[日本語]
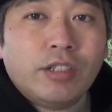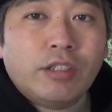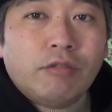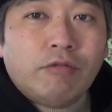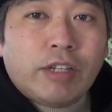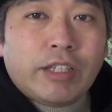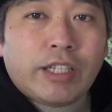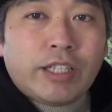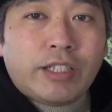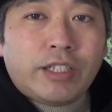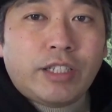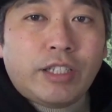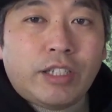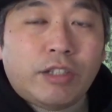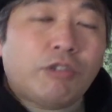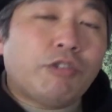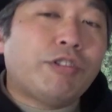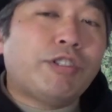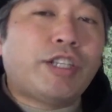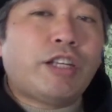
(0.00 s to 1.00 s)

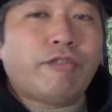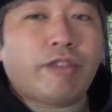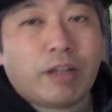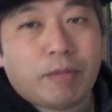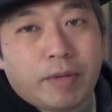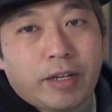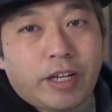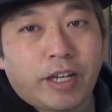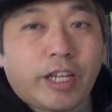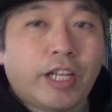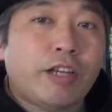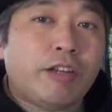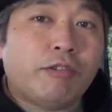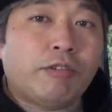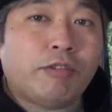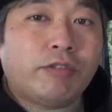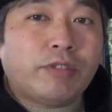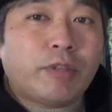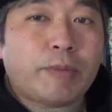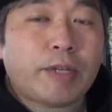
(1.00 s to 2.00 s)
私としてはまあ英
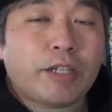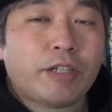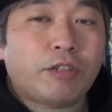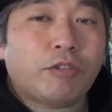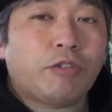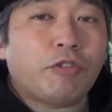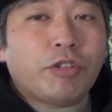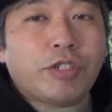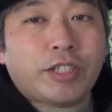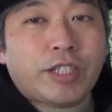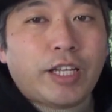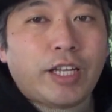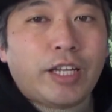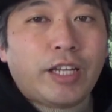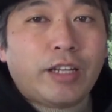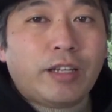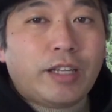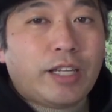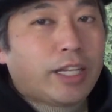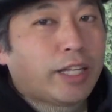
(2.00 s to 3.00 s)
語を勉強し
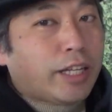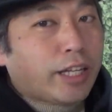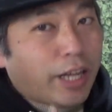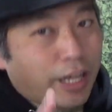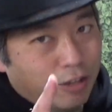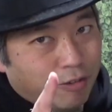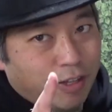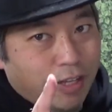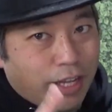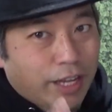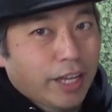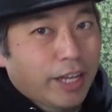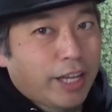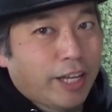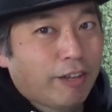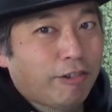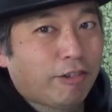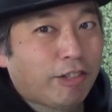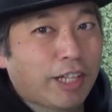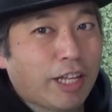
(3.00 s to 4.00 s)
て、1回はね、
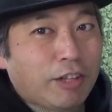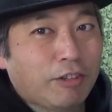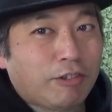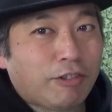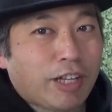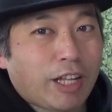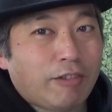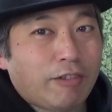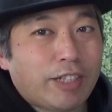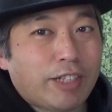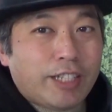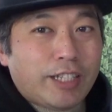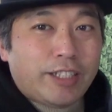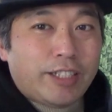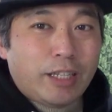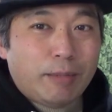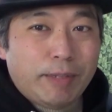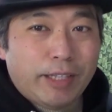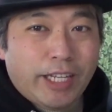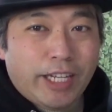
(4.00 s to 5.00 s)
英語で動画を出し
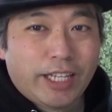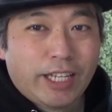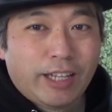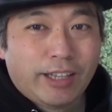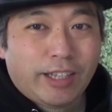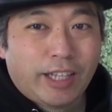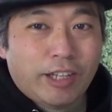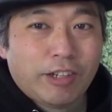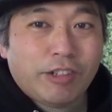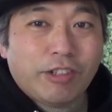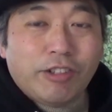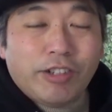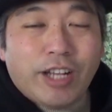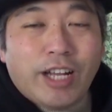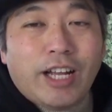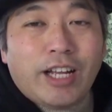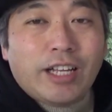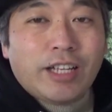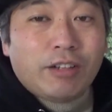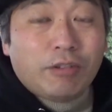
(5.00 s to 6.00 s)
てみたいなっていうの
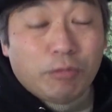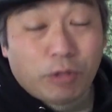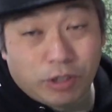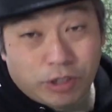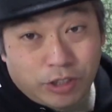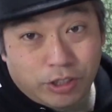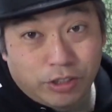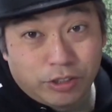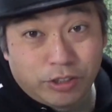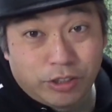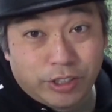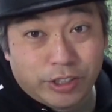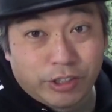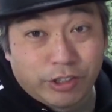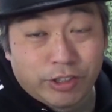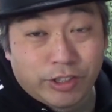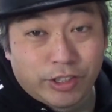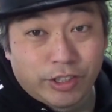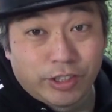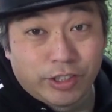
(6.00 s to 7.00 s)
が目標の
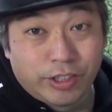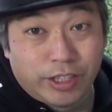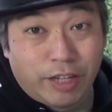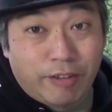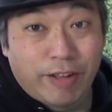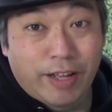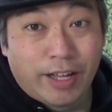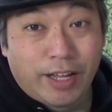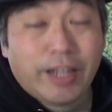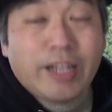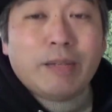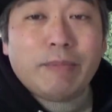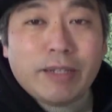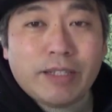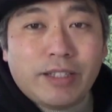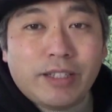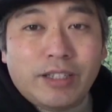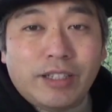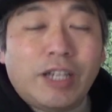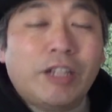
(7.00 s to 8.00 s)
一つではありま
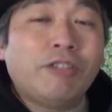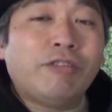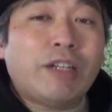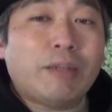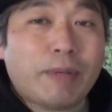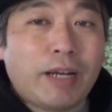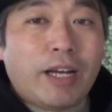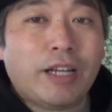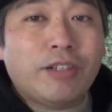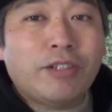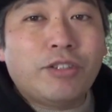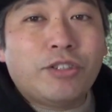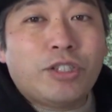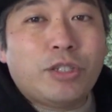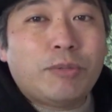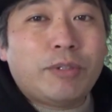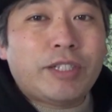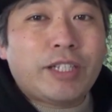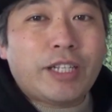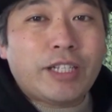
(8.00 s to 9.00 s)
す。あとはまあ
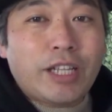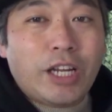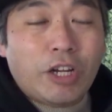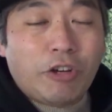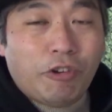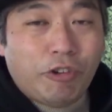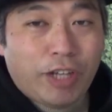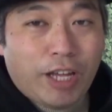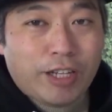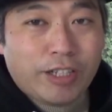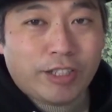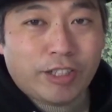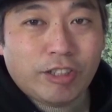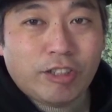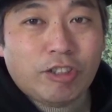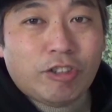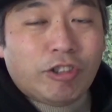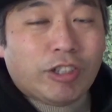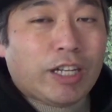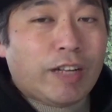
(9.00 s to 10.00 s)
YouTube チャンネルを大きくす
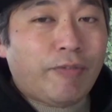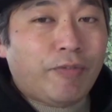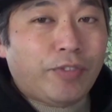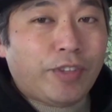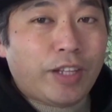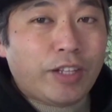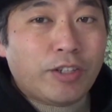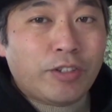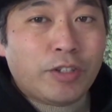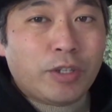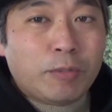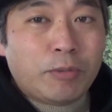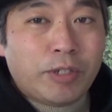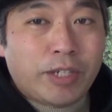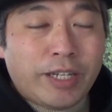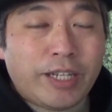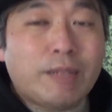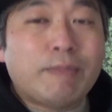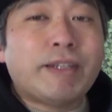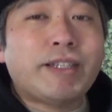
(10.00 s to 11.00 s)
るとかっていうの
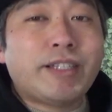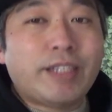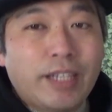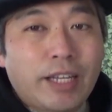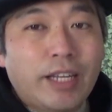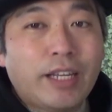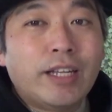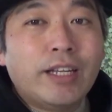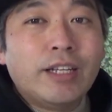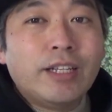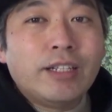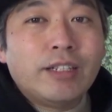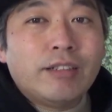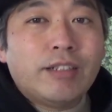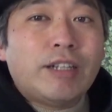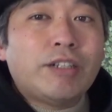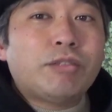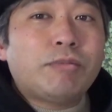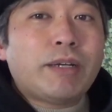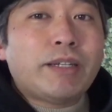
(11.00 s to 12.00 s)
もありますし、
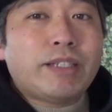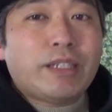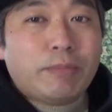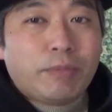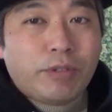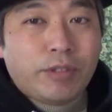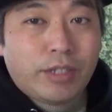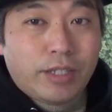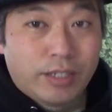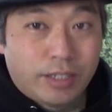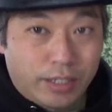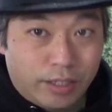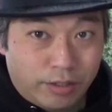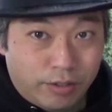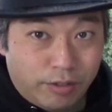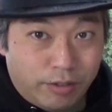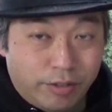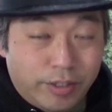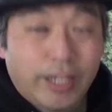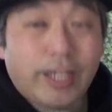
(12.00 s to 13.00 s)
あとまあ自分自身
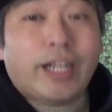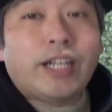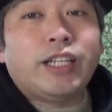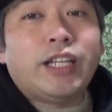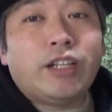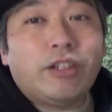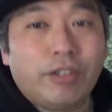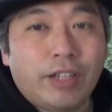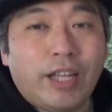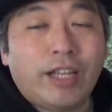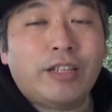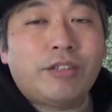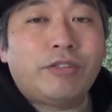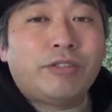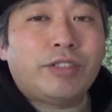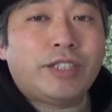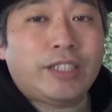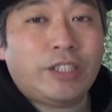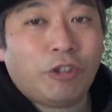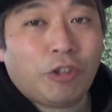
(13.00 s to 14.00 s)
の中でのね、
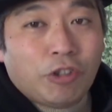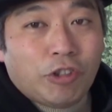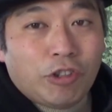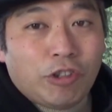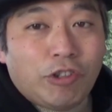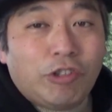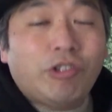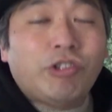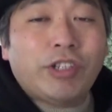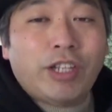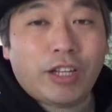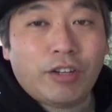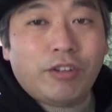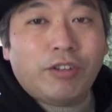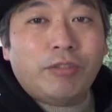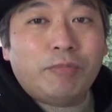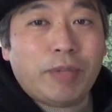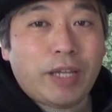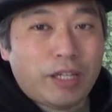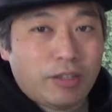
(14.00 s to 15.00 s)
仕事の方で
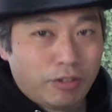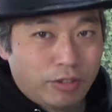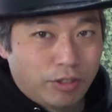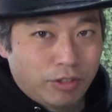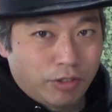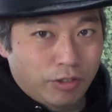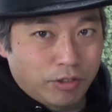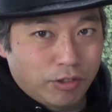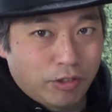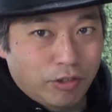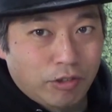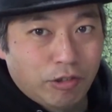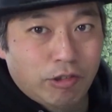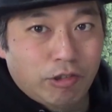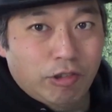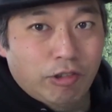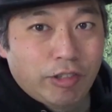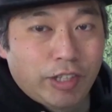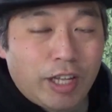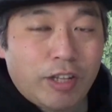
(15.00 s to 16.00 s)
の、メインの仕事の
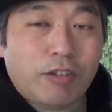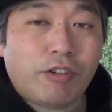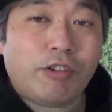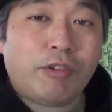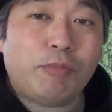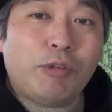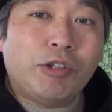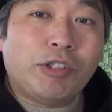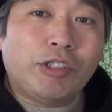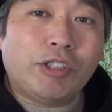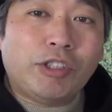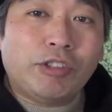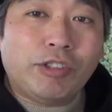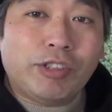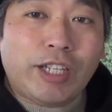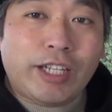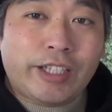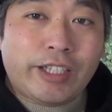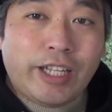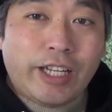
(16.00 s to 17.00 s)
方での目標
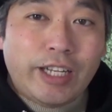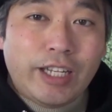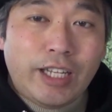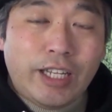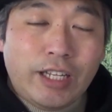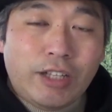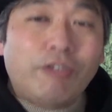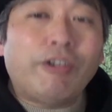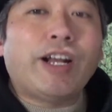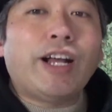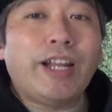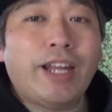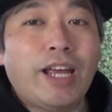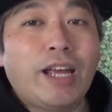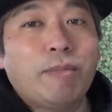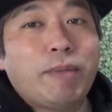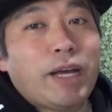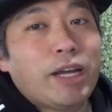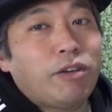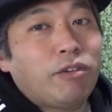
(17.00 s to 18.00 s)
だったりとか
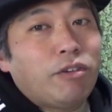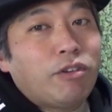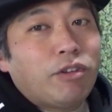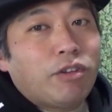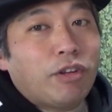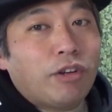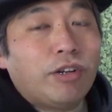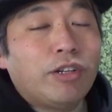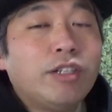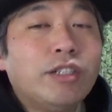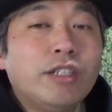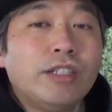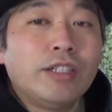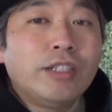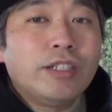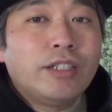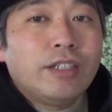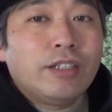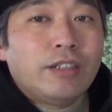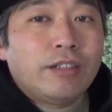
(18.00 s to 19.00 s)
ね、まあいろいろと
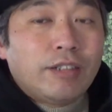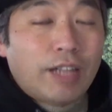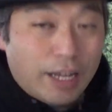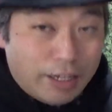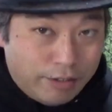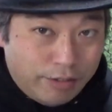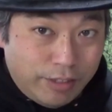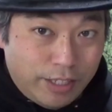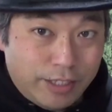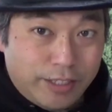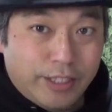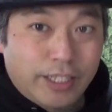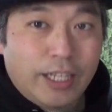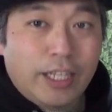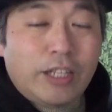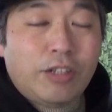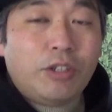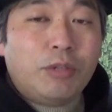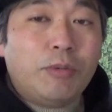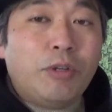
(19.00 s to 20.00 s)
あるんですけ
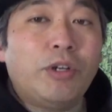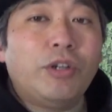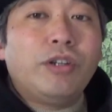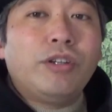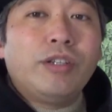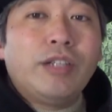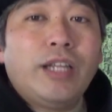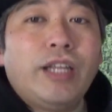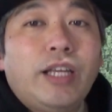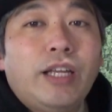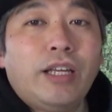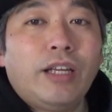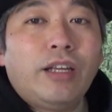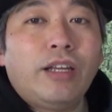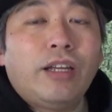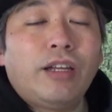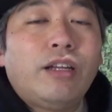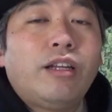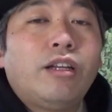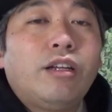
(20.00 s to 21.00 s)
れども、
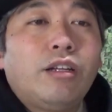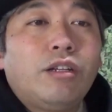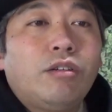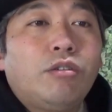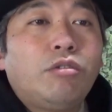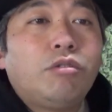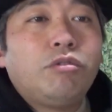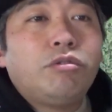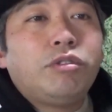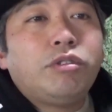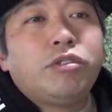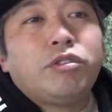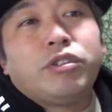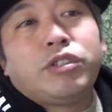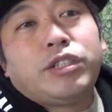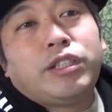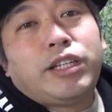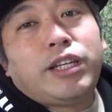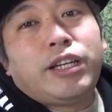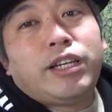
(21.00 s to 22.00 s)
えー、抱負と
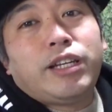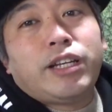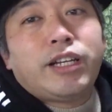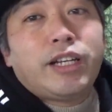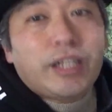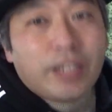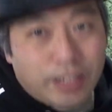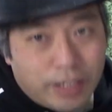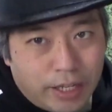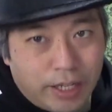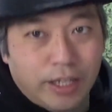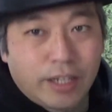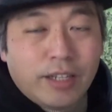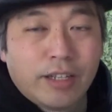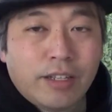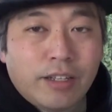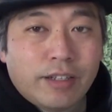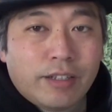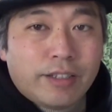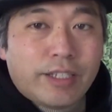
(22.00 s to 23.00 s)
してやはりね、
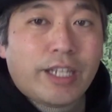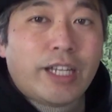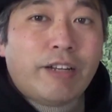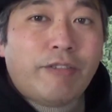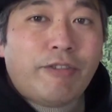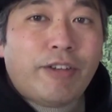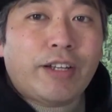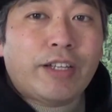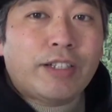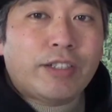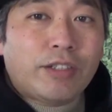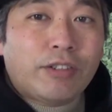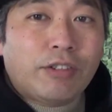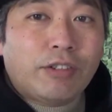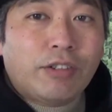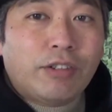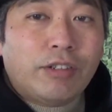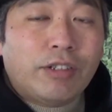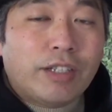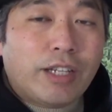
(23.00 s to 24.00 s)

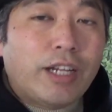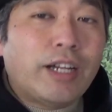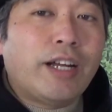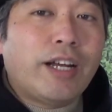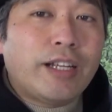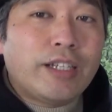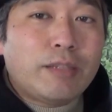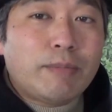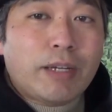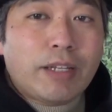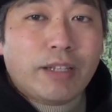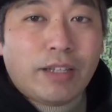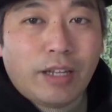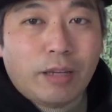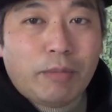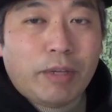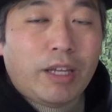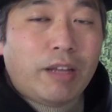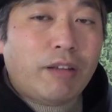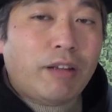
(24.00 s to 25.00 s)
ザ・ファーストから始まっ
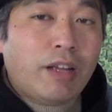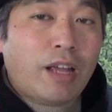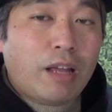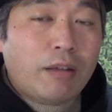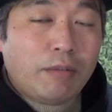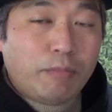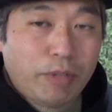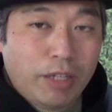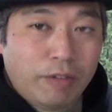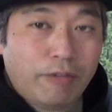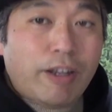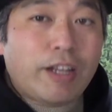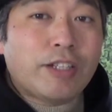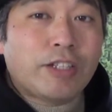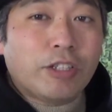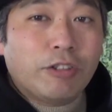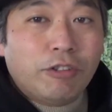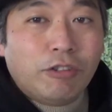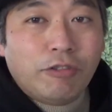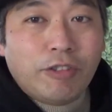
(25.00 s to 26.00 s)
て B、B
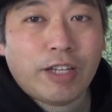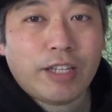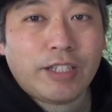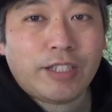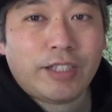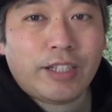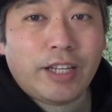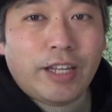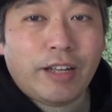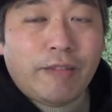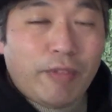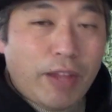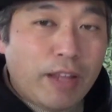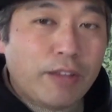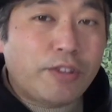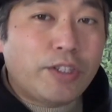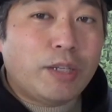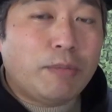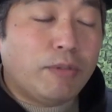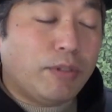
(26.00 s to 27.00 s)
ファーストを応援してね、
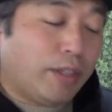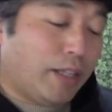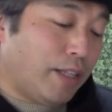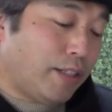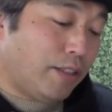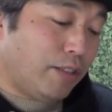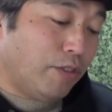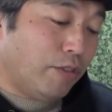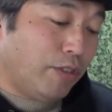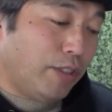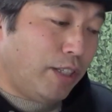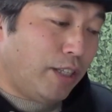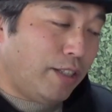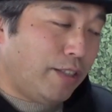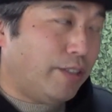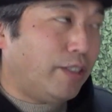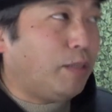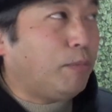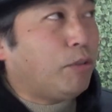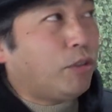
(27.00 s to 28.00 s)
随分経つように、
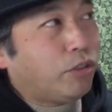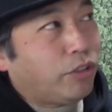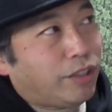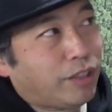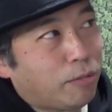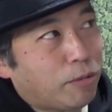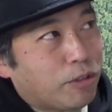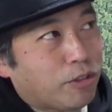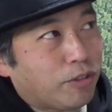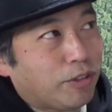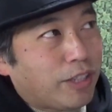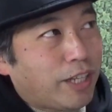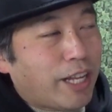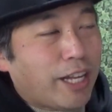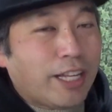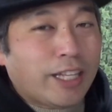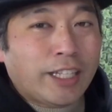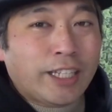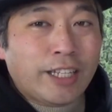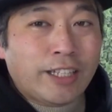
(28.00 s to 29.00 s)
随分といってもそんな
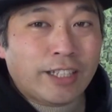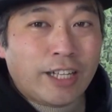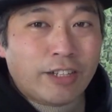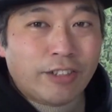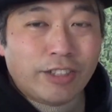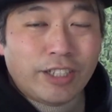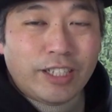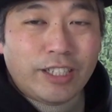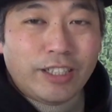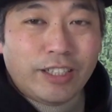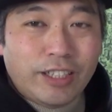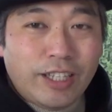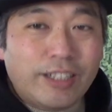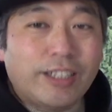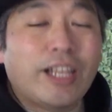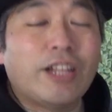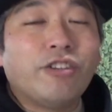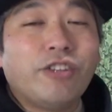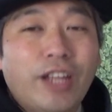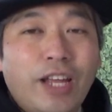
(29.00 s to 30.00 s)
何ヶ月かぐらいで
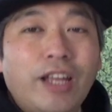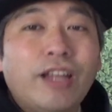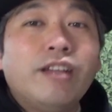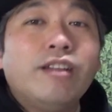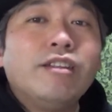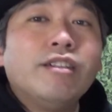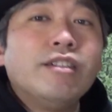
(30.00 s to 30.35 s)
すけどね、